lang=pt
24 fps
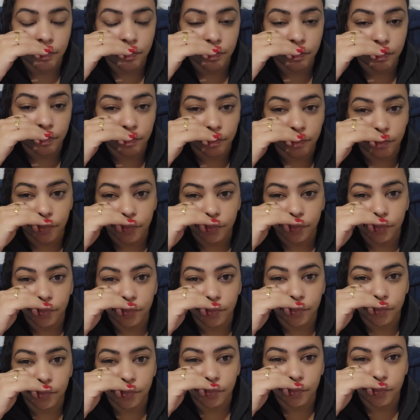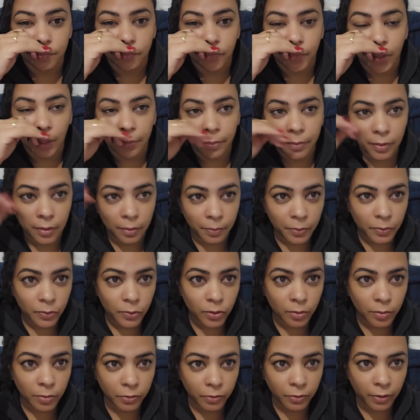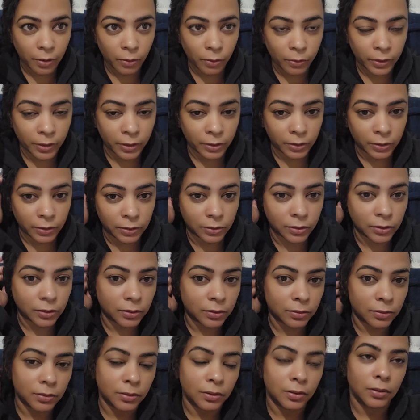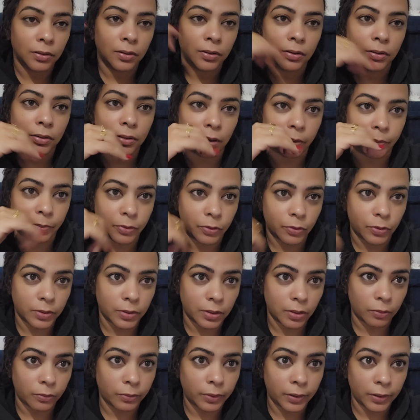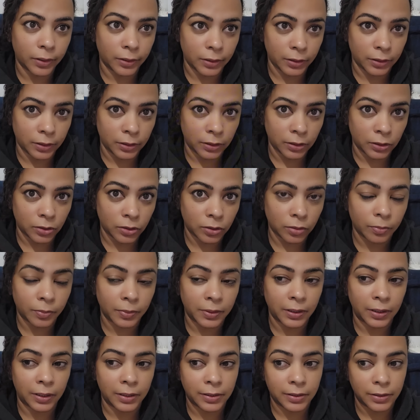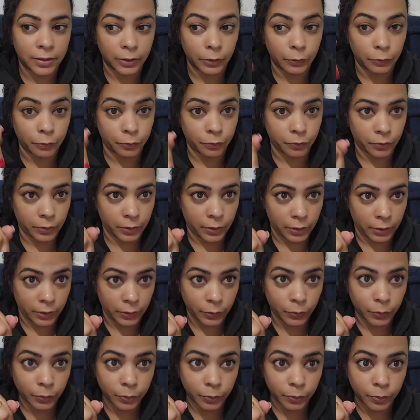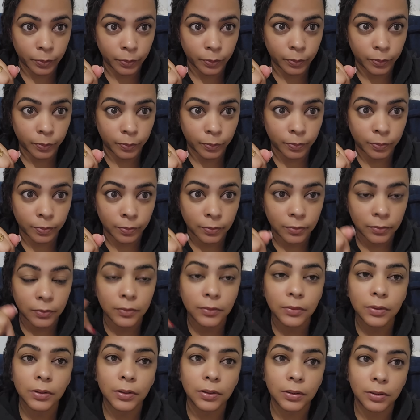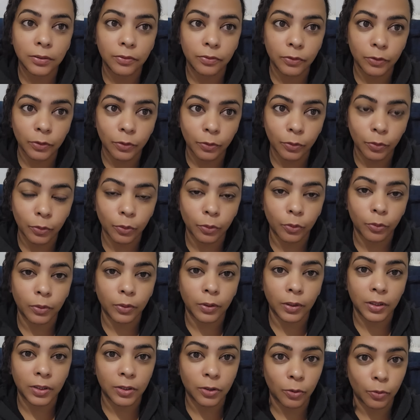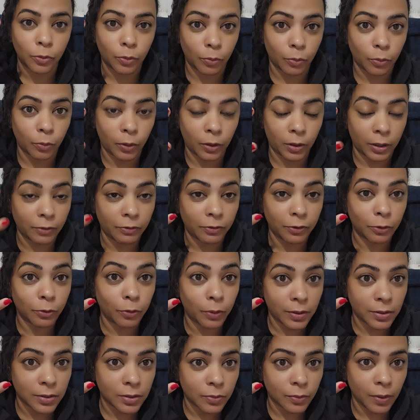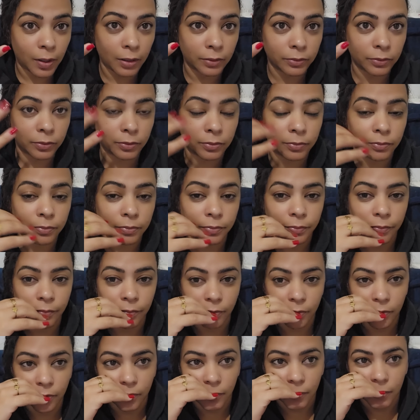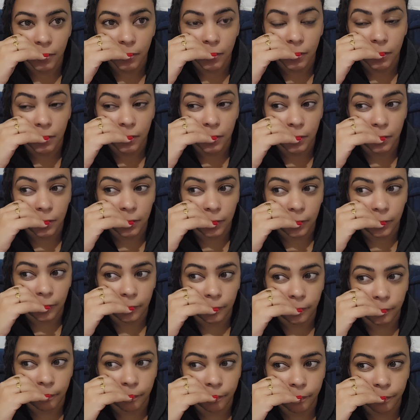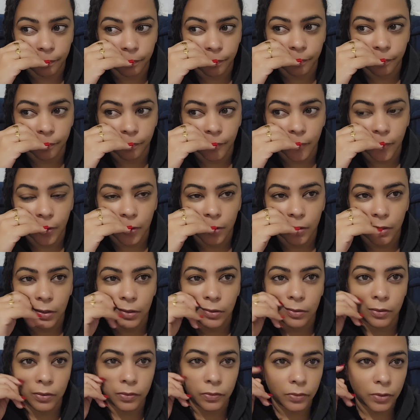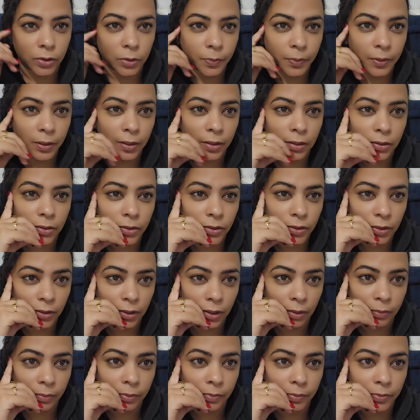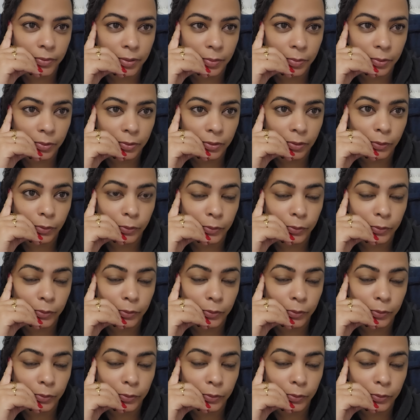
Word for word: Hum. É porque uma pessoa me falou, né, gente? Que a pessoa saiu da igreja, mas a Alissa não veio. E ficou com as, ficou as quatro. Lá. Então, vou esperar ela chegar pra me saber o que tá